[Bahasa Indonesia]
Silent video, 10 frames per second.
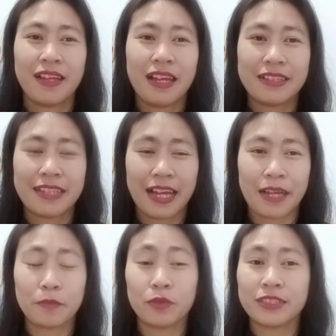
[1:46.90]

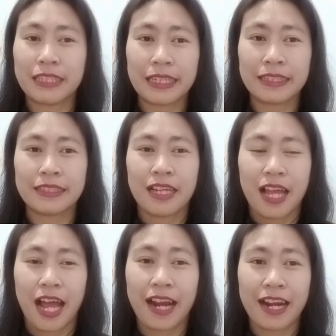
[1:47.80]
Ya, mungkin
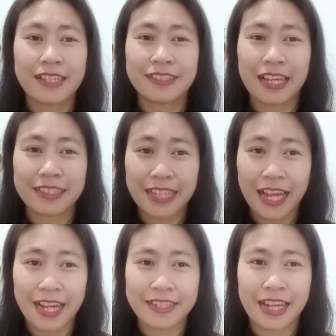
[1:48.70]

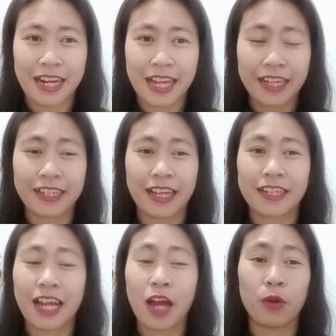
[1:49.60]
alasannya adalah
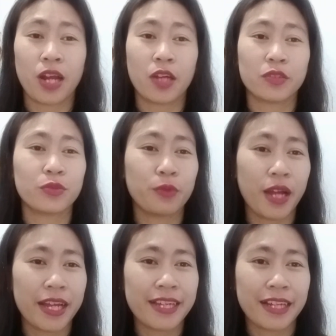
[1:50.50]
karena orang
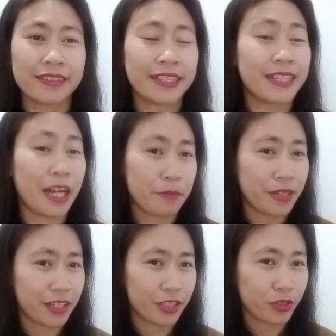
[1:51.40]
tua yang tidak
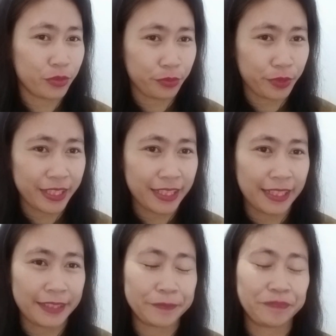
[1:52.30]

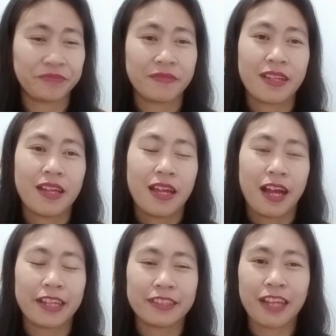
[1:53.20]
merestui
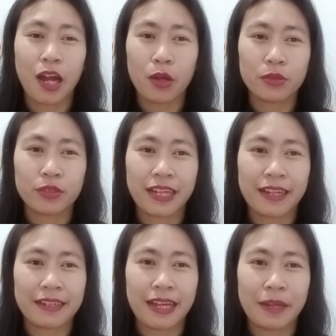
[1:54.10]
atau
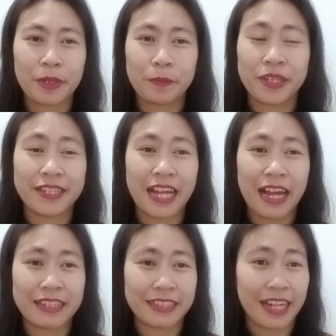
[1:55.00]
karena
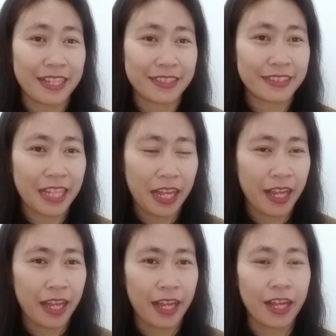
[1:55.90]
perbedaan
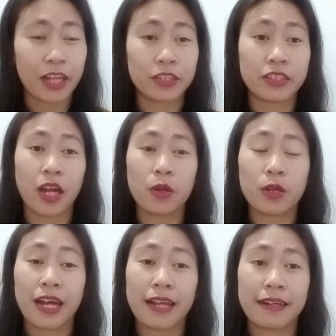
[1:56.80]
kasta,
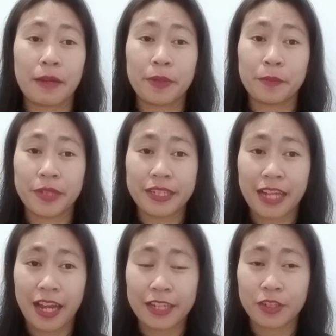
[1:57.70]
atau karena
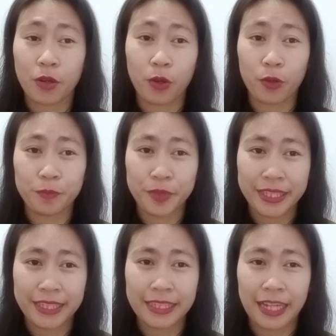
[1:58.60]
perbedaan
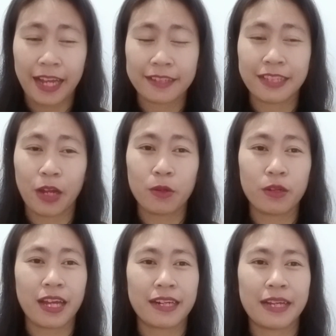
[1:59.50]
hobi,
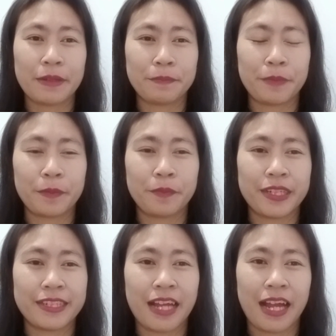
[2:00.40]
atau karena
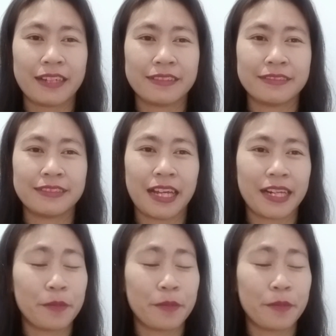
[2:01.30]
perbedaan cara